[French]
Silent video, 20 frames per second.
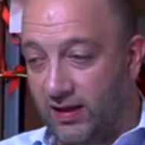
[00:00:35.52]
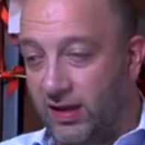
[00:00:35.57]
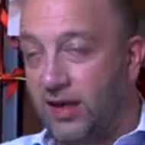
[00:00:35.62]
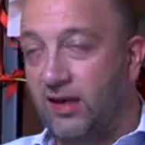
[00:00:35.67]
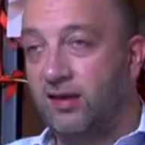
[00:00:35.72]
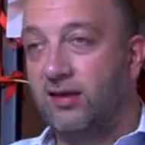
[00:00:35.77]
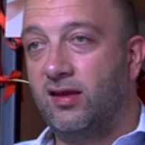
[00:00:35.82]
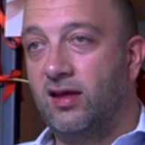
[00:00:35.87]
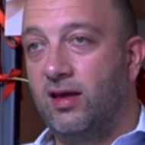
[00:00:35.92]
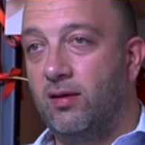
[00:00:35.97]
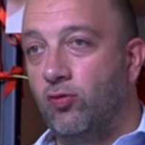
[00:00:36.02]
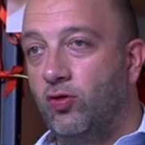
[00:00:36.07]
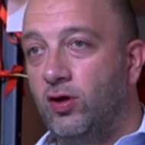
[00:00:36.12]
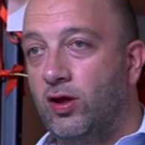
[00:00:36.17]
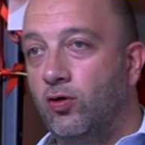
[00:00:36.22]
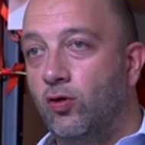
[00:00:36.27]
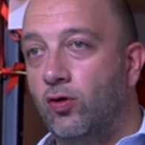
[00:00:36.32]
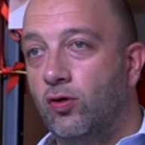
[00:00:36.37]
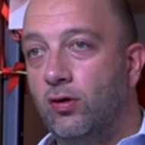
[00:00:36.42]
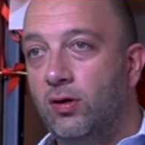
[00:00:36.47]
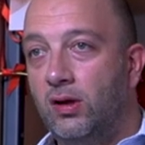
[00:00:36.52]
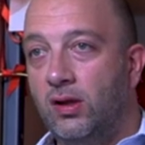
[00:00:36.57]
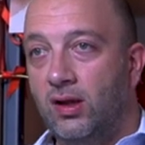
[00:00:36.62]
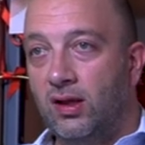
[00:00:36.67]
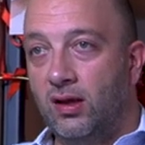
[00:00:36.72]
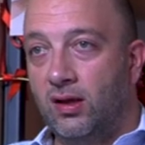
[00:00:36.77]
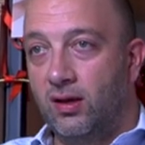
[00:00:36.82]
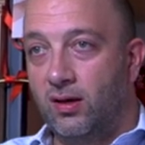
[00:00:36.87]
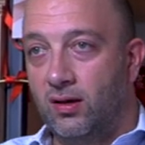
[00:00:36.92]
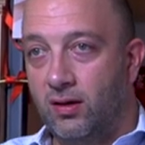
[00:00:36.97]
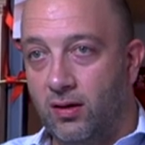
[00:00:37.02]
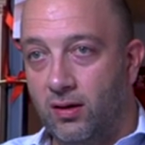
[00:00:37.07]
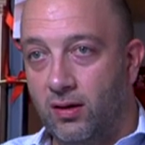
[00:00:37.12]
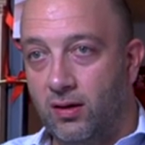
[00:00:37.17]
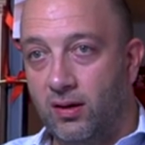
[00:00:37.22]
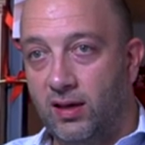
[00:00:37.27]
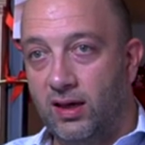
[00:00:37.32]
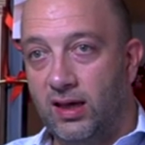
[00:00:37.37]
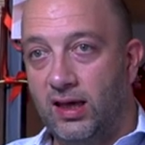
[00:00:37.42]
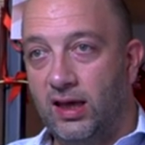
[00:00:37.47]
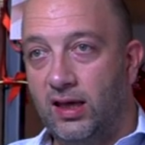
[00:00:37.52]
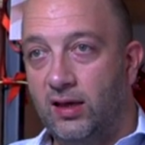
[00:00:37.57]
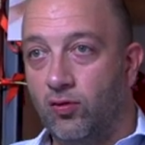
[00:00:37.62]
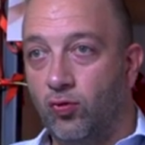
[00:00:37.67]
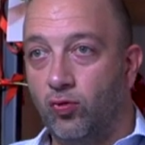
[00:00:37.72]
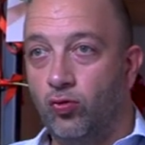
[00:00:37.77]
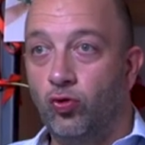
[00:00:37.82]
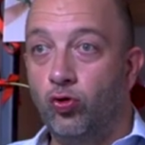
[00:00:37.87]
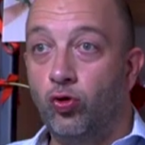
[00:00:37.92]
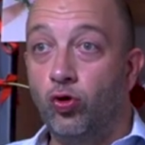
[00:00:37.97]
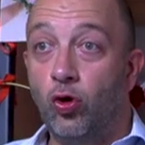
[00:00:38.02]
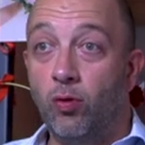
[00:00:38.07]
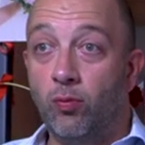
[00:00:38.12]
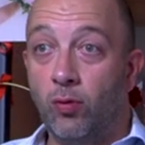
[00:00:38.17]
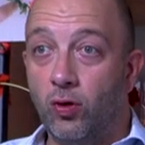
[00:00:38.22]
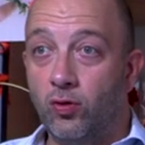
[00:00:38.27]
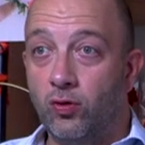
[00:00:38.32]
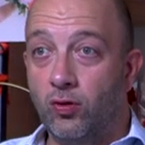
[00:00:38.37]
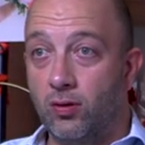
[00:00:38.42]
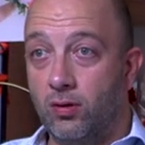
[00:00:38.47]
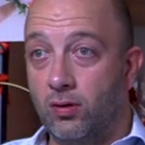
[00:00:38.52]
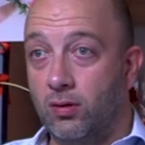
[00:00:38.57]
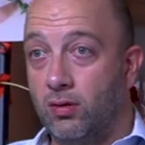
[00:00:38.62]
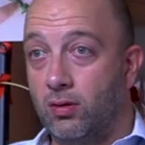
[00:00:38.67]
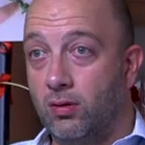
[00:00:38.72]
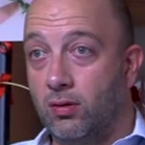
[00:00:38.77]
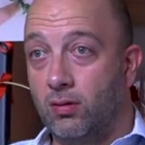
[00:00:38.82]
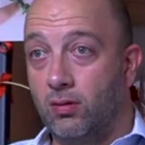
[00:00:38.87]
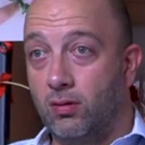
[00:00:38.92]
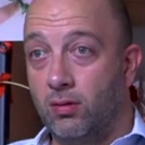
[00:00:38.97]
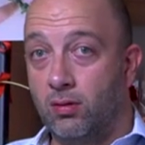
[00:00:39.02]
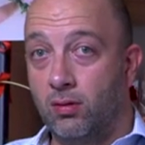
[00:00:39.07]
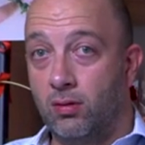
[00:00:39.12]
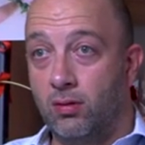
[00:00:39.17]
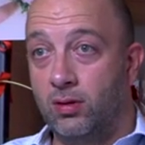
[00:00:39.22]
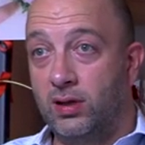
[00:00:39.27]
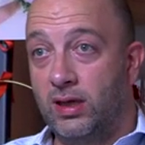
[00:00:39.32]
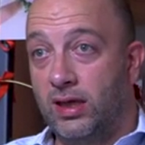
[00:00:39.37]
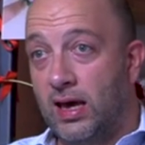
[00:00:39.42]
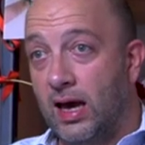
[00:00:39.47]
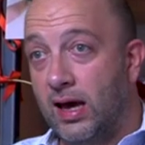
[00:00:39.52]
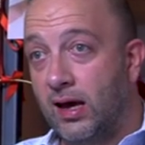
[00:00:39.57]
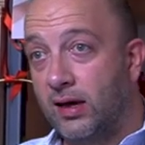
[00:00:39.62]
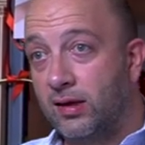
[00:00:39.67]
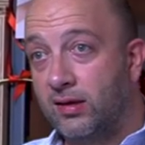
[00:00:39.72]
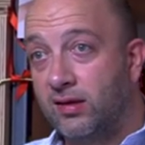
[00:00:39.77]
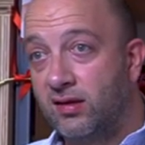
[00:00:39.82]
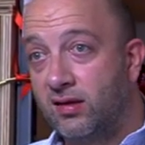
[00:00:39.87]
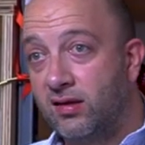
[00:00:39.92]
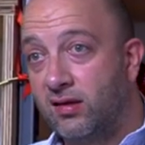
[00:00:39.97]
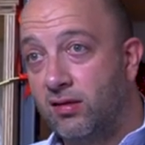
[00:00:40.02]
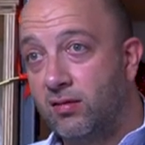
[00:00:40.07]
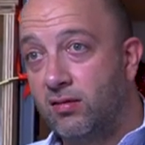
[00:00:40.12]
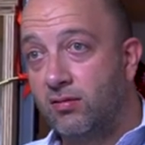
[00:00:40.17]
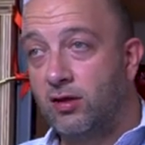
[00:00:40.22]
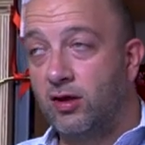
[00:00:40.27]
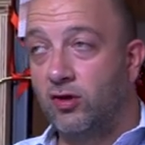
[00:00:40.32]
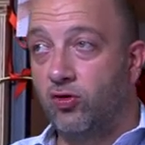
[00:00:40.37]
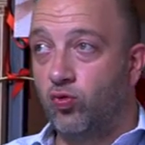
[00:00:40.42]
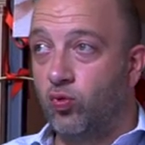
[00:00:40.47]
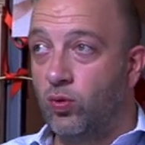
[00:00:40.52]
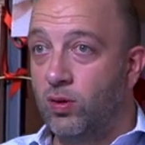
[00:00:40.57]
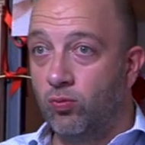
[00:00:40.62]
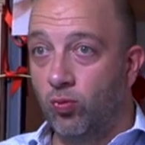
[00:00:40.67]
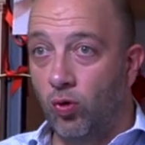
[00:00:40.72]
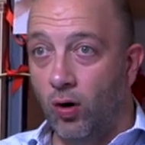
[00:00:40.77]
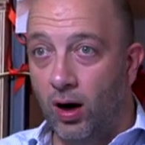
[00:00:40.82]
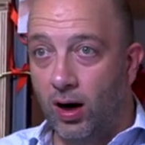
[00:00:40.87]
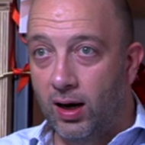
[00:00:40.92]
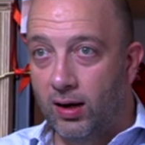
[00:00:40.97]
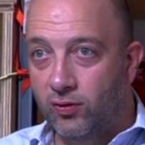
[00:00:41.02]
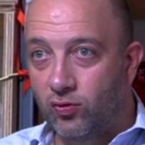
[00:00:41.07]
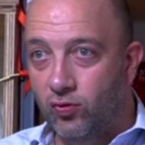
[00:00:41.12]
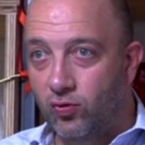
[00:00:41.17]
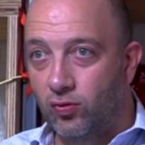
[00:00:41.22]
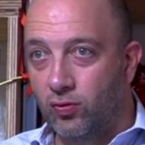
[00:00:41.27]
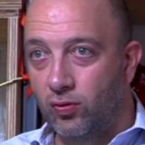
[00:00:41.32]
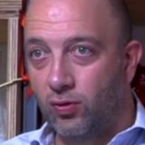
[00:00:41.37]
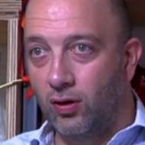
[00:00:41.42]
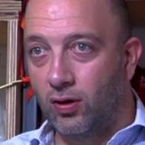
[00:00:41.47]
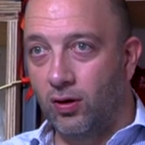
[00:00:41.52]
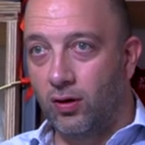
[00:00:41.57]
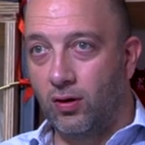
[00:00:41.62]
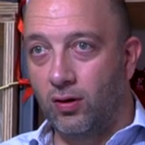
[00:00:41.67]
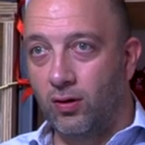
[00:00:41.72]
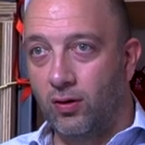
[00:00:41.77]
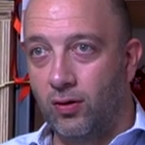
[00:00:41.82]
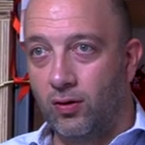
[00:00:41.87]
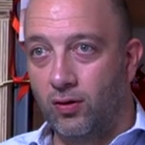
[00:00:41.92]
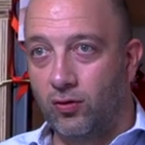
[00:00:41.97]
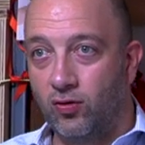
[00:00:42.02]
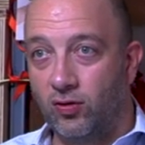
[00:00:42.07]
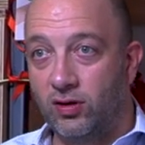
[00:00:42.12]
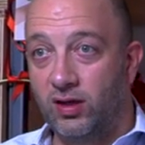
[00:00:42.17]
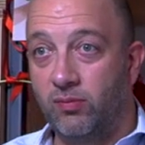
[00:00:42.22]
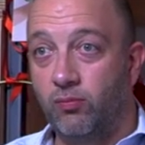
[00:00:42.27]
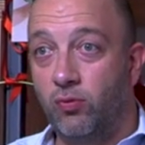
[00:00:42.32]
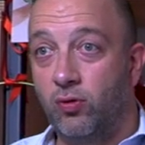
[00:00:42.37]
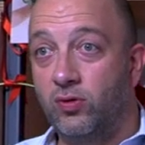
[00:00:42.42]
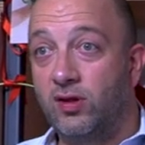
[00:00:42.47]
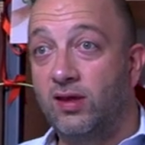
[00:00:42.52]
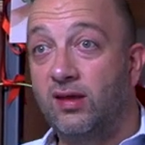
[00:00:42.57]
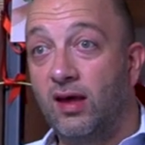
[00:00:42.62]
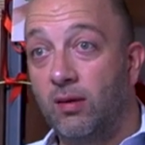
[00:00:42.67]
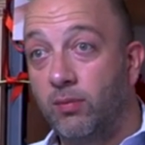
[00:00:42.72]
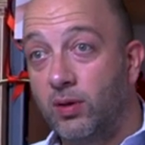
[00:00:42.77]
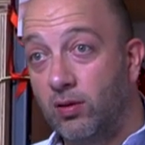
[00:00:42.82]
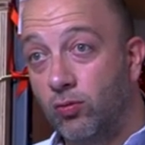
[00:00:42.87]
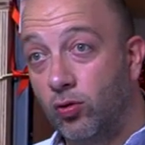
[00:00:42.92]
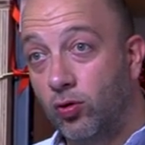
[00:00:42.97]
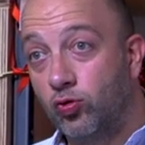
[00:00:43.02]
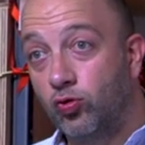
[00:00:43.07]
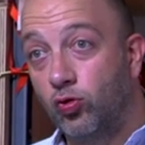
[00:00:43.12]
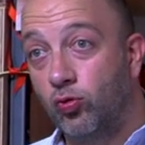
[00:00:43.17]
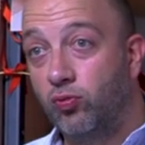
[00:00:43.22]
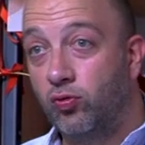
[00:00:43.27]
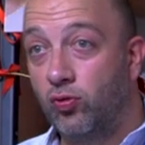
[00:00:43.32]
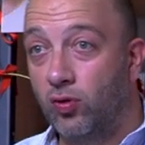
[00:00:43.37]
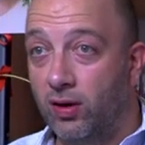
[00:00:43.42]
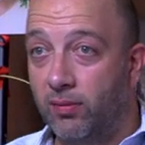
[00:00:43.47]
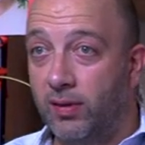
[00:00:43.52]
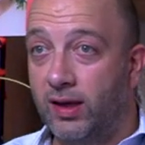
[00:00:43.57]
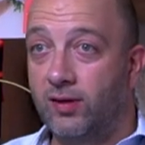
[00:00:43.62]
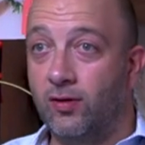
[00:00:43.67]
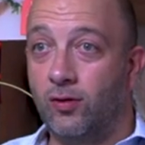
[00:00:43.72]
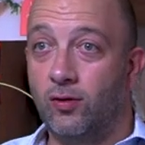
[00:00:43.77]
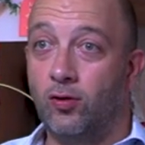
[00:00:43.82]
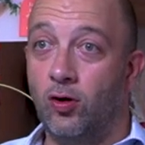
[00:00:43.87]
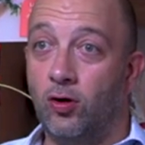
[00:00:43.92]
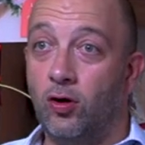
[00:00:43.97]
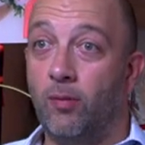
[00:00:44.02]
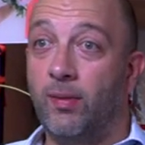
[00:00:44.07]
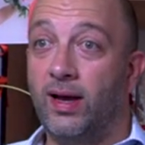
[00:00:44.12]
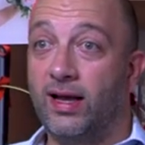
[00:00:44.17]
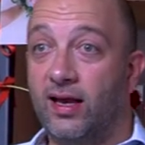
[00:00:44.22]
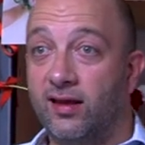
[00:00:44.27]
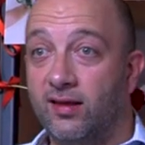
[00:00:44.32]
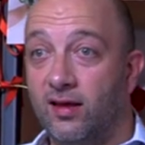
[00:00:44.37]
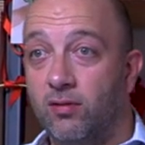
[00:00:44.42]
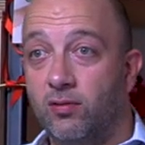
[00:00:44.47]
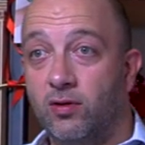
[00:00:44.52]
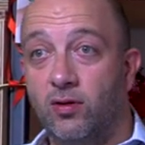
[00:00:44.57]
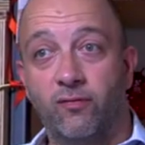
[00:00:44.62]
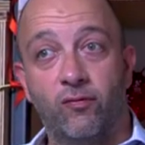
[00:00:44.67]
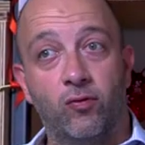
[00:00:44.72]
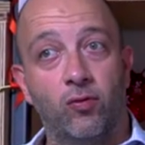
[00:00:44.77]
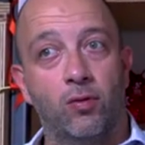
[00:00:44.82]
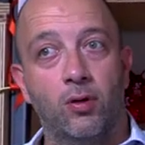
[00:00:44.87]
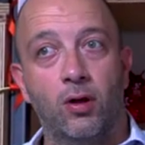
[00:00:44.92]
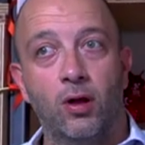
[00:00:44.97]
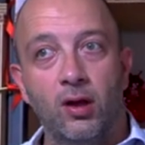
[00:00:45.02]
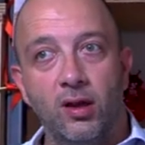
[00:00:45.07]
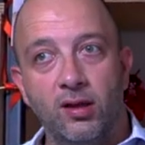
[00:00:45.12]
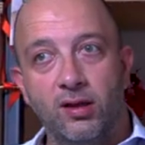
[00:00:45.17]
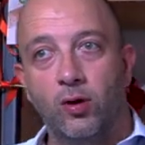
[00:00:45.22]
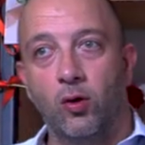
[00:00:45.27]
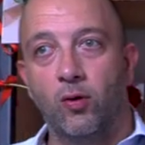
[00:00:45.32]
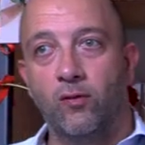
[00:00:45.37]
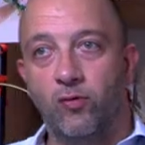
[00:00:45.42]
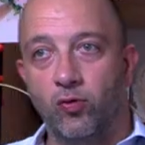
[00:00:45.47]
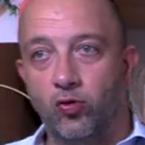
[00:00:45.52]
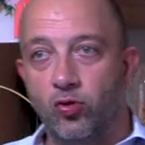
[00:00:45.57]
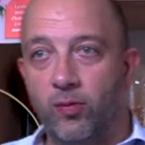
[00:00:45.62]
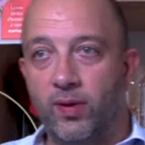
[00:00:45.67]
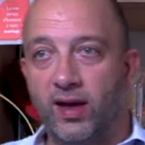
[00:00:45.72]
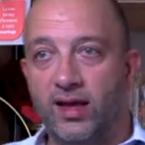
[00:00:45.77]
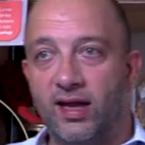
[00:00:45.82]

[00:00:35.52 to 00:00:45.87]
basé à ici les moulineaux euh, et ils ont eu une demande euh, il y a 6-8 mois sur, sur des petites imprimantes qu'on pourrait mettre dans leur magasin. Parce qu'ils font des refontes de